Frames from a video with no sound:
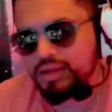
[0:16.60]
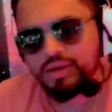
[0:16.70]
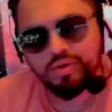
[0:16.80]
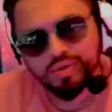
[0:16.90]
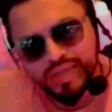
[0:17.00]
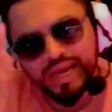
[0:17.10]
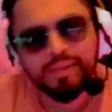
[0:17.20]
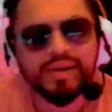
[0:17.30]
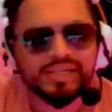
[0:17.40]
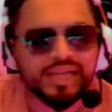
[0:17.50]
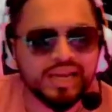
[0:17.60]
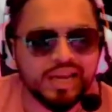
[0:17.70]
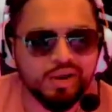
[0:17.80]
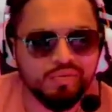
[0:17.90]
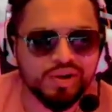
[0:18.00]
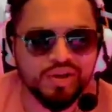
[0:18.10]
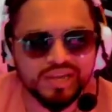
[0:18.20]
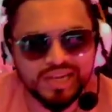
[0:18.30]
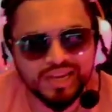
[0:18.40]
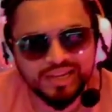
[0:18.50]
उसके कमेंट्स देख लेना वो वीडियो के
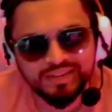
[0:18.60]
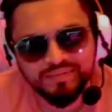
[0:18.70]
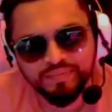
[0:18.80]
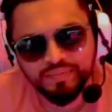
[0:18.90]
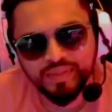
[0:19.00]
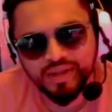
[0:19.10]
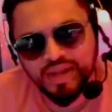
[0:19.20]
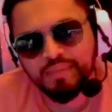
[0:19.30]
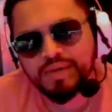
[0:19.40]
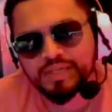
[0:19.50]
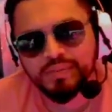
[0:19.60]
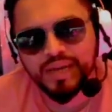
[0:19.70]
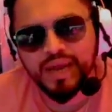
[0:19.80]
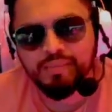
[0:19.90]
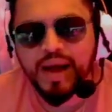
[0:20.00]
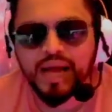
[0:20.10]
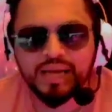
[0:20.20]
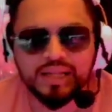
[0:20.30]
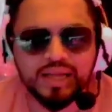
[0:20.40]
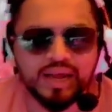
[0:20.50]
जाके कमेंट्स में क्या है बहाने
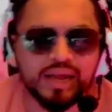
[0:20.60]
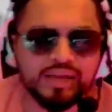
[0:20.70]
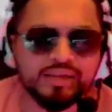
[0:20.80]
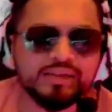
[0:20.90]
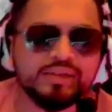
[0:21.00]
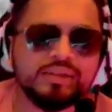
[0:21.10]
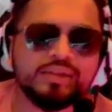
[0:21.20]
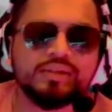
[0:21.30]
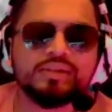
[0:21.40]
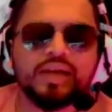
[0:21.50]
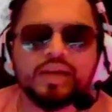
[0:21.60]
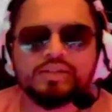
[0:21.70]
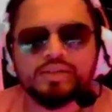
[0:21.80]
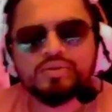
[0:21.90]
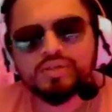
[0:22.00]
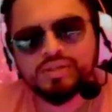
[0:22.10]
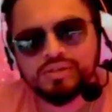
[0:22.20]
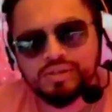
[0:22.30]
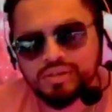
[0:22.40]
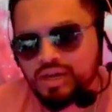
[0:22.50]
दे रहा है एक्सक्यूजेस
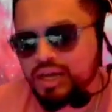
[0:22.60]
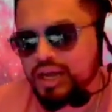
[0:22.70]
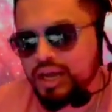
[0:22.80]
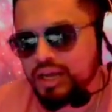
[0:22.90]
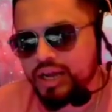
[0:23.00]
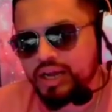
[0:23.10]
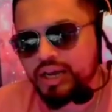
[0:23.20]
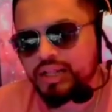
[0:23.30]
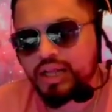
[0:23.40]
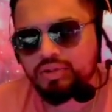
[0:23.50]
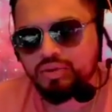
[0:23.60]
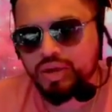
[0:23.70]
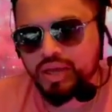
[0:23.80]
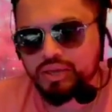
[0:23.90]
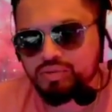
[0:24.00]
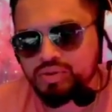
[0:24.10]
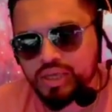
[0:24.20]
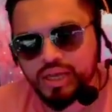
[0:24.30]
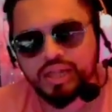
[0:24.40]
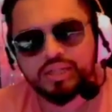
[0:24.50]
अरे ग्रेनेड था तो क्या उसकी
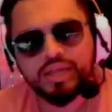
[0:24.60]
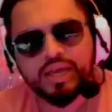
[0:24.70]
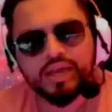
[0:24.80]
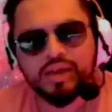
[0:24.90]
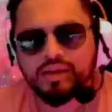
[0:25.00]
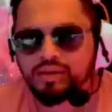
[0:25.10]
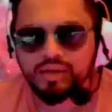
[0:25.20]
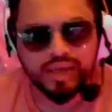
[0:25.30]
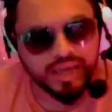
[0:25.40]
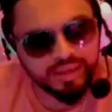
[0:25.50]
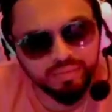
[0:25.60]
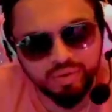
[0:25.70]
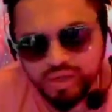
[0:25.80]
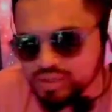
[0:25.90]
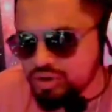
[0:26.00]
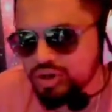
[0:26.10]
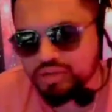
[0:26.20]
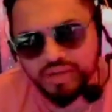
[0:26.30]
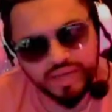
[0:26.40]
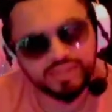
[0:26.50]
गलती है क्या नहीं ब्रो ही इज नॉट
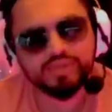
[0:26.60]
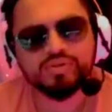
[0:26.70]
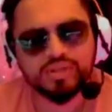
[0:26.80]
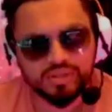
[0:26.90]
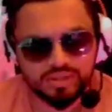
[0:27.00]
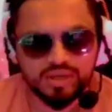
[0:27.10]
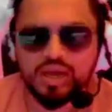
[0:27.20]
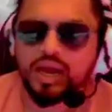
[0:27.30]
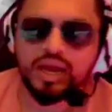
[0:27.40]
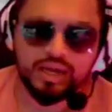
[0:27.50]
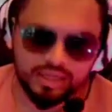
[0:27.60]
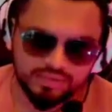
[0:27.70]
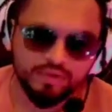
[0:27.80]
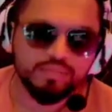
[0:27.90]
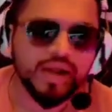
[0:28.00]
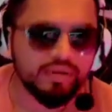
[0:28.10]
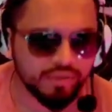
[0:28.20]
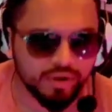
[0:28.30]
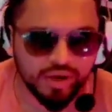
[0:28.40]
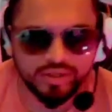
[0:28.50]
गिविंग एक्सक्यूजेस एटलीस्ट फ्रॉम दैट
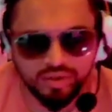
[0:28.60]
वीडियो आई सॉ